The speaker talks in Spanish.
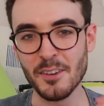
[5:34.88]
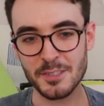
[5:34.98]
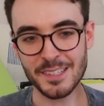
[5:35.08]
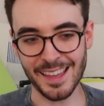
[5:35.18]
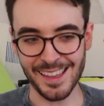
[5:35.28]

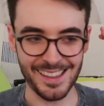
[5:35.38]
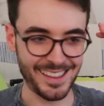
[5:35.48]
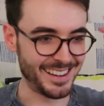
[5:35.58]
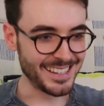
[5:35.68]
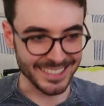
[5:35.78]
los
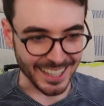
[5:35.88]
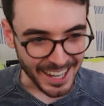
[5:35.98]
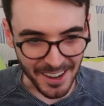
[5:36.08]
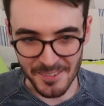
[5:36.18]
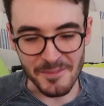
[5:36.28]
que en
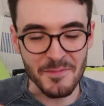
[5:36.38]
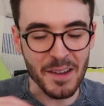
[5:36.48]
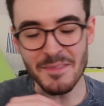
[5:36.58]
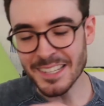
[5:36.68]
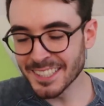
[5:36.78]
Instagram
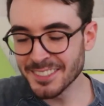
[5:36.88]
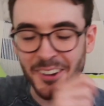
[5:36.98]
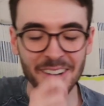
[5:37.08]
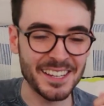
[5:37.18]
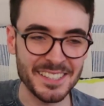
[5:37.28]
ven mis
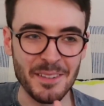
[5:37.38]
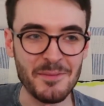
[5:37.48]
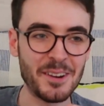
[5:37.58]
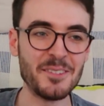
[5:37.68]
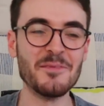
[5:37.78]
historias y
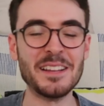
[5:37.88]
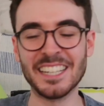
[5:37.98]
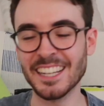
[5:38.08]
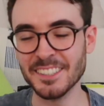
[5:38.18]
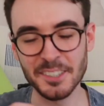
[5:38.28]
me ponen un
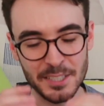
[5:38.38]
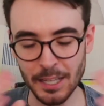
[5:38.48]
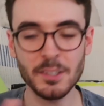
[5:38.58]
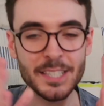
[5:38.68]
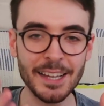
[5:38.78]
mensajito, o
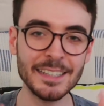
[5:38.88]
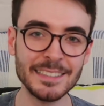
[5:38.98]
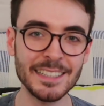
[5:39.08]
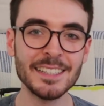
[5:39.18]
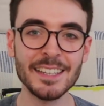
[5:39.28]
sea, toda esa
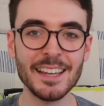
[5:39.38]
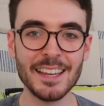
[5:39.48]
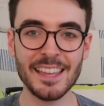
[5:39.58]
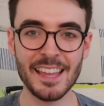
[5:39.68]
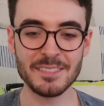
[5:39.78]
gente
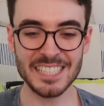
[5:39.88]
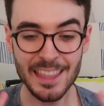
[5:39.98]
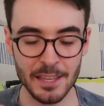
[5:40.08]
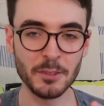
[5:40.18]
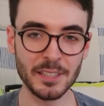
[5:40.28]
que
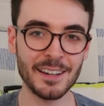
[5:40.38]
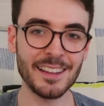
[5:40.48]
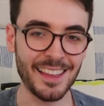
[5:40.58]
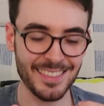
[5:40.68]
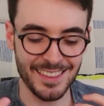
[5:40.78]
se hace
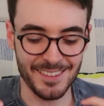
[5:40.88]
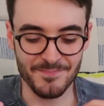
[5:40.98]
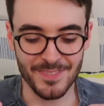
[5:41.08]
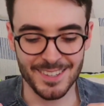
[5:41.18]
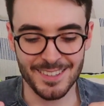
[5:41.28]
notar, que
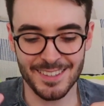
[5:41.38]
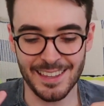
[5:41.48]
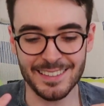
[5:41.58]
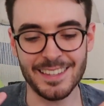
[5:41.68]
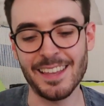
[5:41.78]
hace
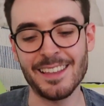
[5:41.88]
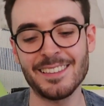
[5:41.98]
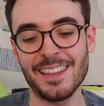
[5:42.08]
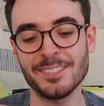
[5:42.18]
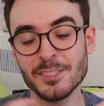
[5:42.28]

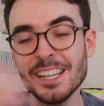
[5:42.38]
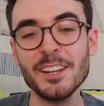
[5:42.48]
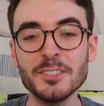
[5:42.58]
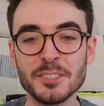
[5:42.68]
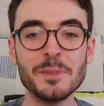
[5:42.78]
que, esos
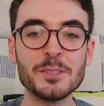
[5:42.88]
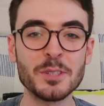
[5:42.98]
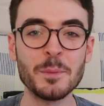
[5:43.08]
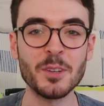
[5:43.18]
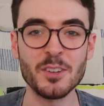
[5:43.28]
500.000
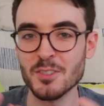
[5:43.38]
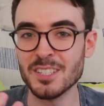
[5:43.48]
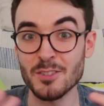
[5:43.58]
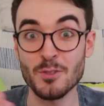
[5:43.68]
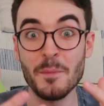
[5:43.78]
suscriptores no
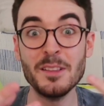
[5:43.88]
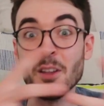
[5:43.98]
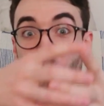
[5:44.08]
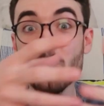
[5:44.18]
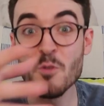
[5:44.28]
sean
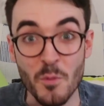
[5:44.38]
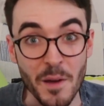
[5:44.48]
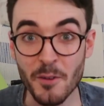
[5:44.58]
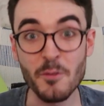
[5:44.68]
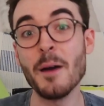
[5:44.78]
solamente un
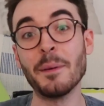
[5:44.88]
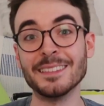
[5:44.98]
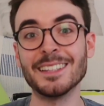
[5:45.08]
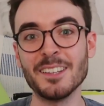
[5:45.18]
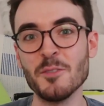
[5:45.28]
número en una
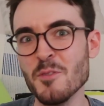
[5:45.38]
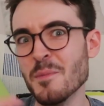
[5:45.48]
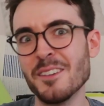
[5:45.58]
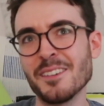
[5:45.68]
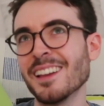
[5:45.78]
pantalla, un
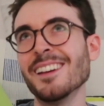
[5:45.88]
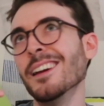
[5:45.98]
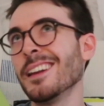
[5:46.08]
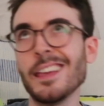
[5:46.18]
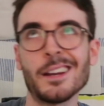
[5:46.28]
número que
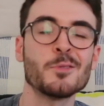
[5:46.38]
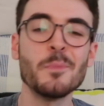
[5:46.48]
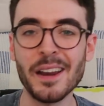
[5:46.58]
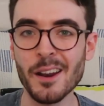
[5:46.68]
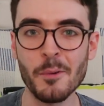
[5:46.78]
quiera
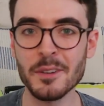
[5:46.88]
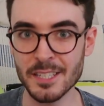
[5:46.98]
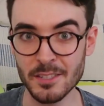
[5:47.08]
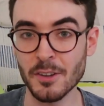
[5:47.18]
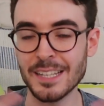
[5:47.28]
superar o algo
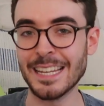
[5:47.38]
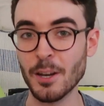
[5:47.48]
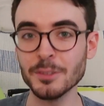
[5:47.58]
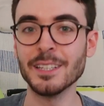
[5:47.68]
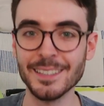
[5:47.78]
así, sino que
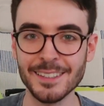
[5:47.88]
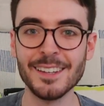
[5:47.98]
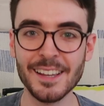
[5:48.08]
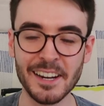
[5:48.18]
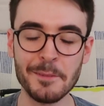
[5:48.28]
se note
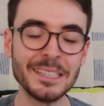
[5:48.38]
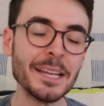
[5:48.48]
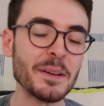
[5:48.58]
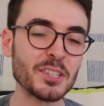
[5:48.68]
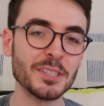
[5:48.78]
que
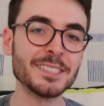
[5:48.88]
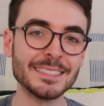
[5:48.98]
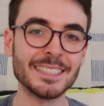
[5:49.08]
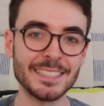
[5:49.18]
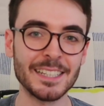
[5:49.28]
realmente hay personas
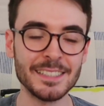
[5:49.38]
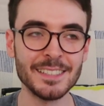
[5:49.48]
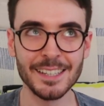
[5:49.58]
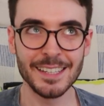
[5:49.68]
detrás de ahí.